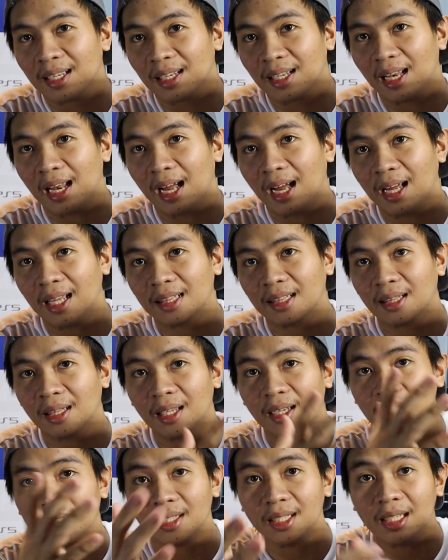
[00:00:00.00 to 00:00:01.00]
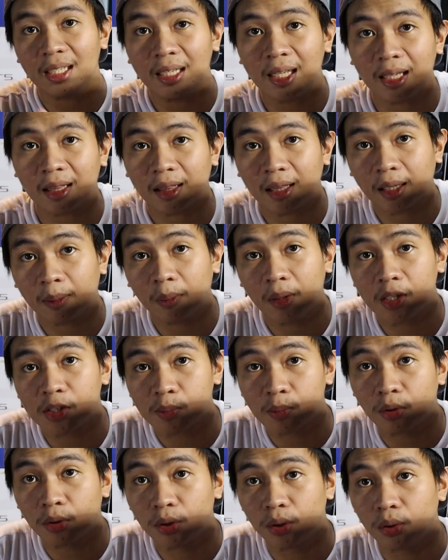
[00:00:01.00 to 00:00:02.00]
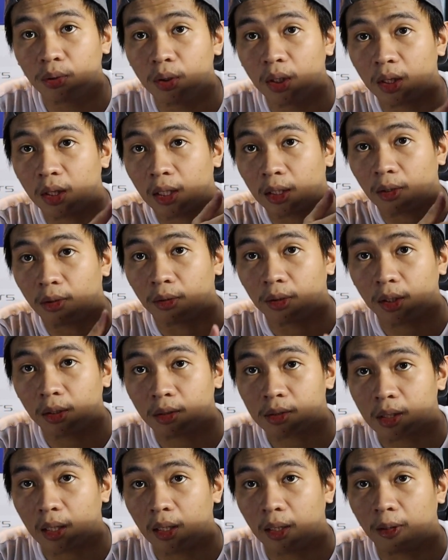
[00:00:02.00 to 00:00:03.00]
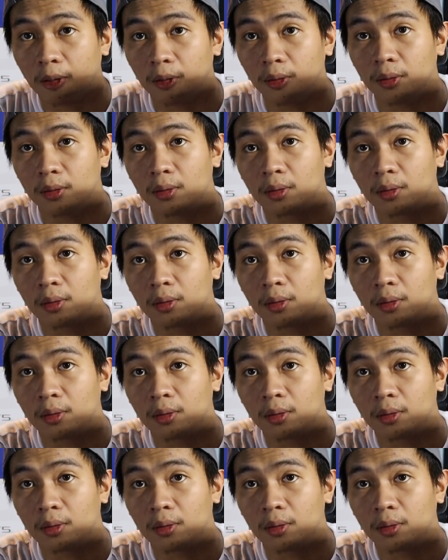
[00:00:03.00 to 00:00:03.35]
lahat ng init ng mismong unit na to dito sa likod.